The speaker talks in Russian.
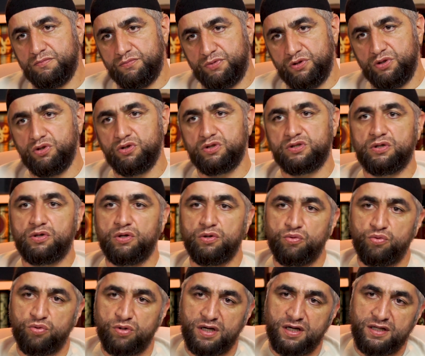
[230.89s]
принес такой
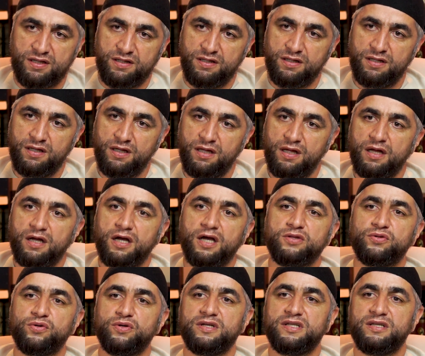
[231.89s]
Коран –
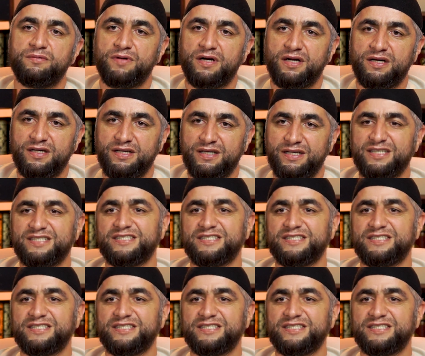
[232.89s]
которые не могли